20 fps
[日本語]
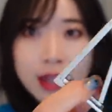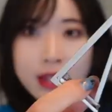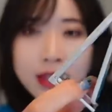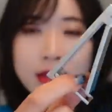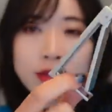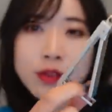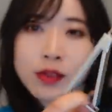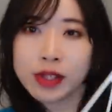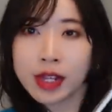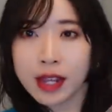
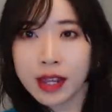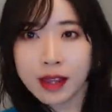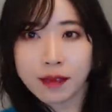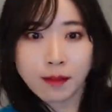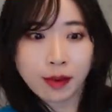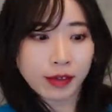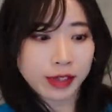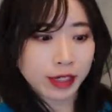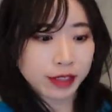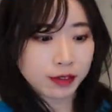なので、
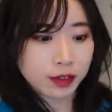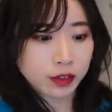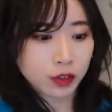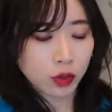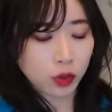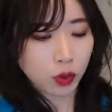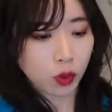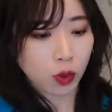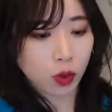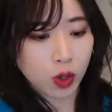まあ、私は
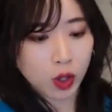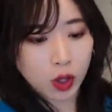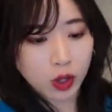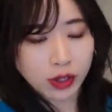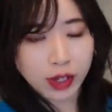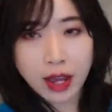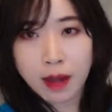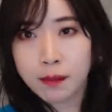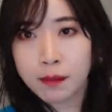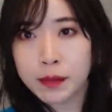ちょっと
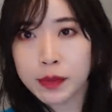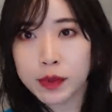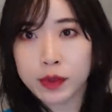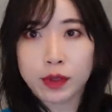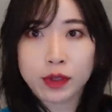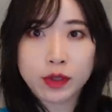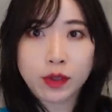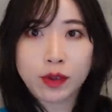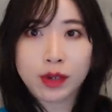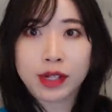
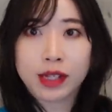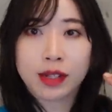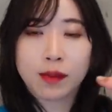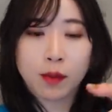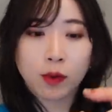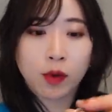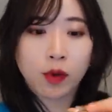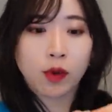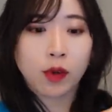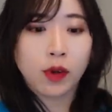キャンプとかに
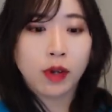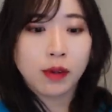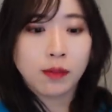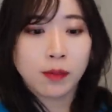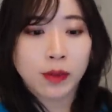も